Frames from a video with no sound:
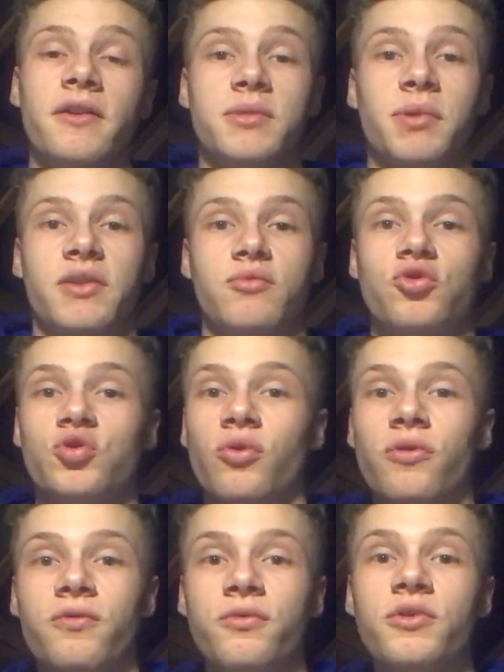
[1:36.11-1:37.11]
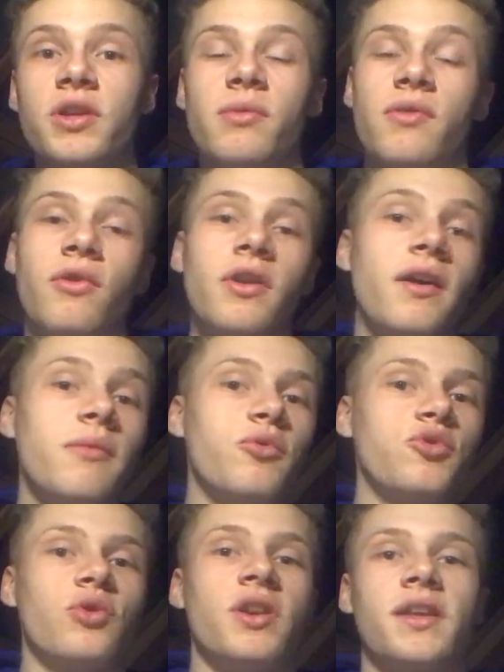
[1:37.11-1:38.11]
si par exemple tu joues au foot, et eh ben voilà,
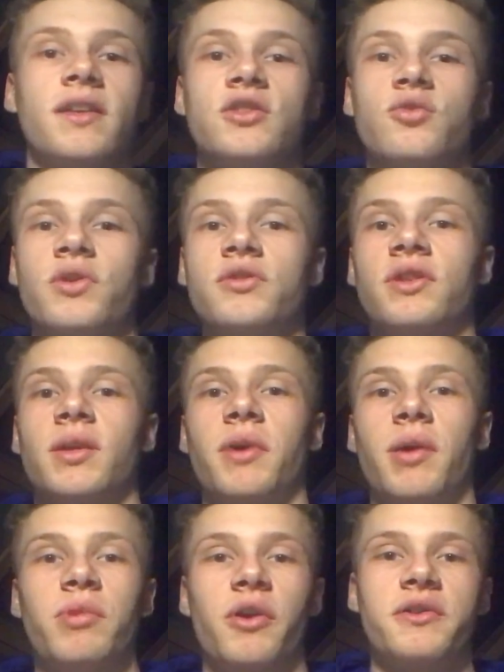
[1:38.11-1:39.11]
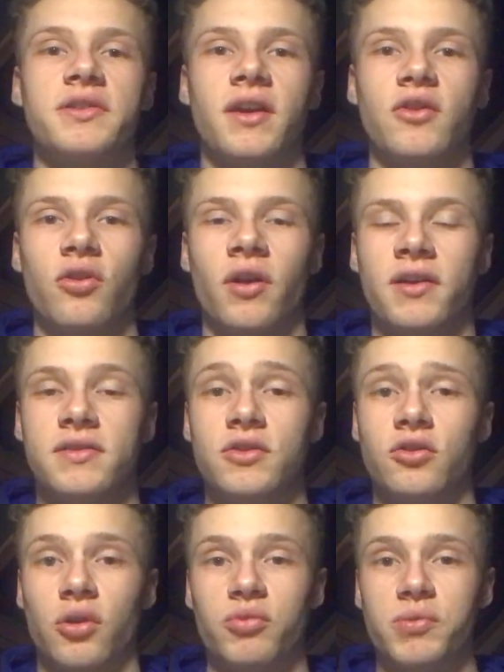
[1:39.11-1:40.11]
pose-toi les questions, est-ce que tu aimerais pas lancer un,
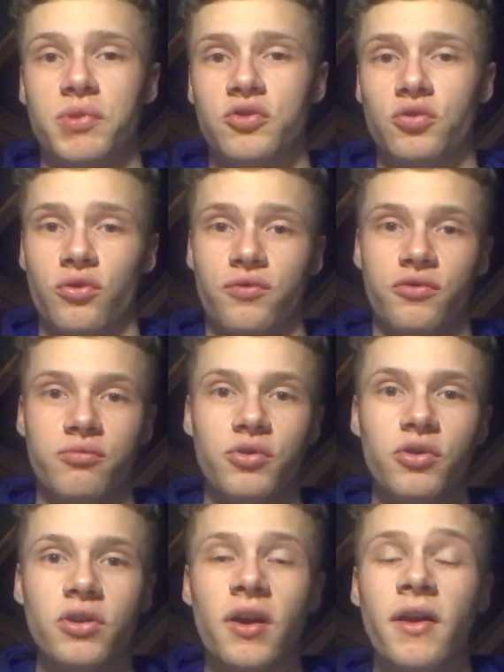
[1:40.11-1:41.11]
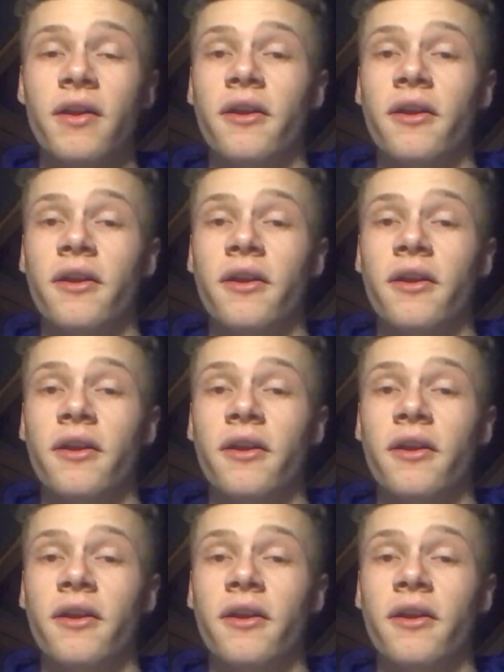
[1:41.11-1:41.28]
site en dropshipping sur le football